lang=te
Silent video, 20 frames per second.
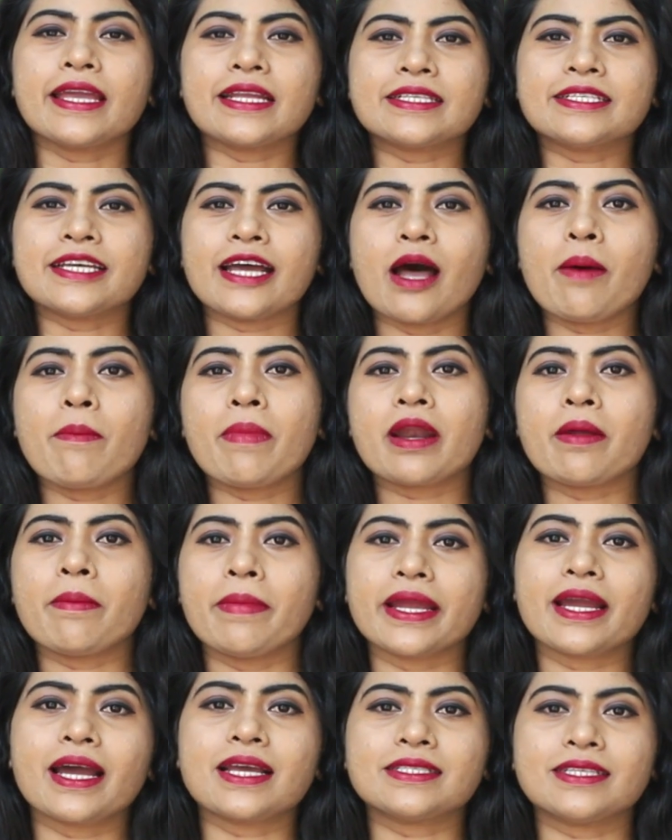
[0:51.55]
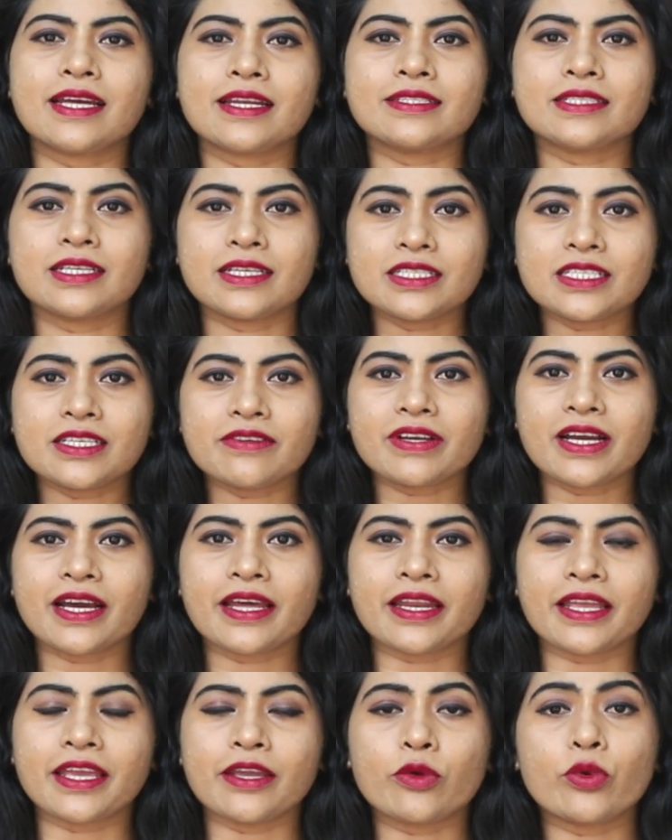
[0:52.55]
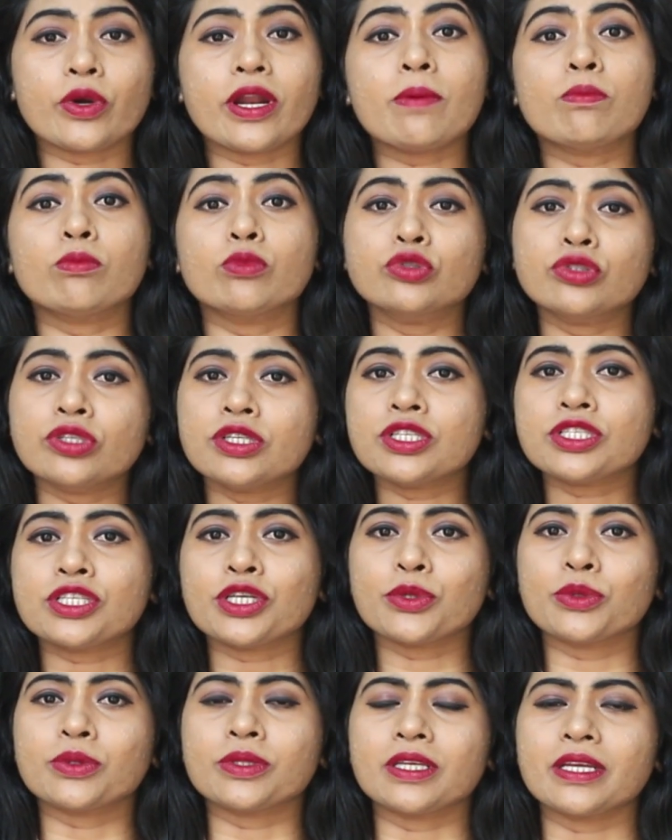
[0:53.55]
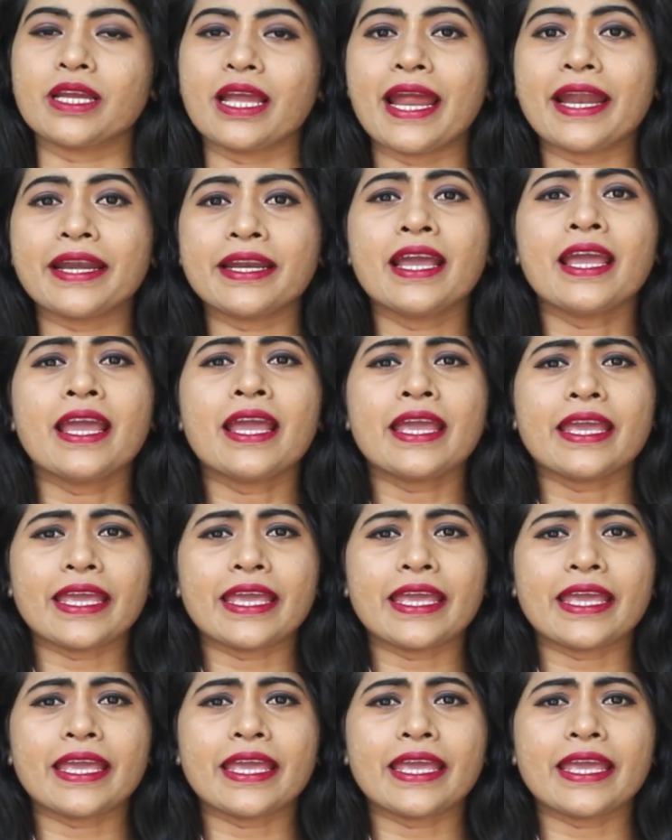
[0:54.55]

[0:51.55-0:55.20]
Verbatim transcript: ఇచ్చ మన మెగాస్టార్ చిరంజీవి గారికి కూడా ముందు నుంచే ఉంది అండ్